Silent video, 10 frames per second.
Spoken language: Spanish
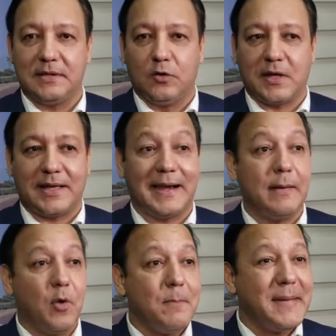Lo que
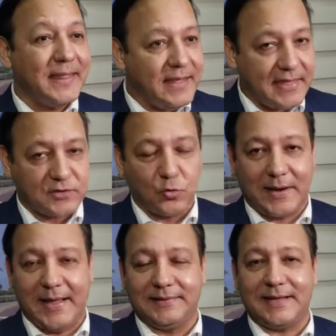queremos es medidas
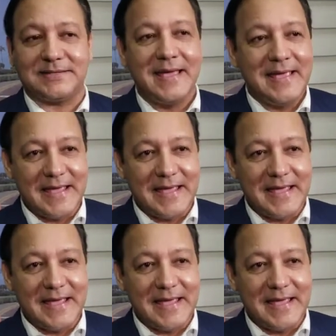urgentes,